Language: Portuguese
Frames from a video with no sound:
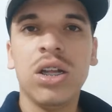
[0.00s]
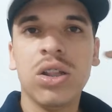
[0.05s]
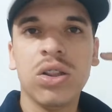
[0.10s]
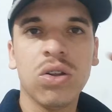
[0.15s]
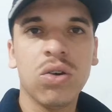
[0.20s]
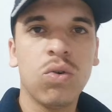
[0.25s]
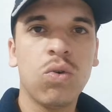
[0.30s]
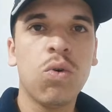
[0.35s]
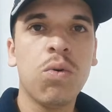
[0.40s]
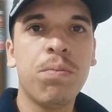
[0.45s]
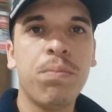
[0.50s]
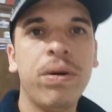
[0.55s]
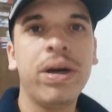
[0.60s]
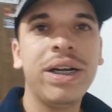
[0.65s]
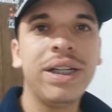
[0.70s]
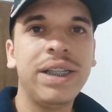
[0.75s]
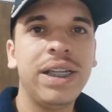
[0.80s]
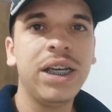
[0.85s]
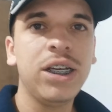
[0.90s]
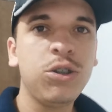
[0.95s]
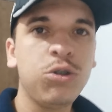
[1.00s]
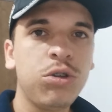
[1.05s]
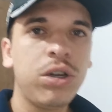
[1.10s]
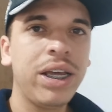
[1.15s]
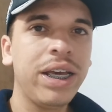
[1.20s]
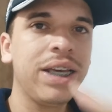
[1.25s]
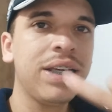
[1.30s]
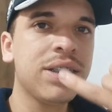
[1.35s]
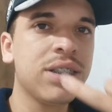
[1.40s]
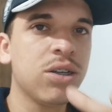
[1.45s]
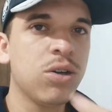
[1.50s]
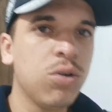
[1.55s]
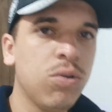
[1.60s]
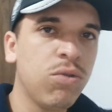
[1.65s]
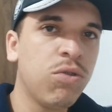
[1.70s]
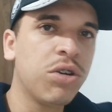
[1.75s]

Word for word: Então acompanha, deixa o likezão,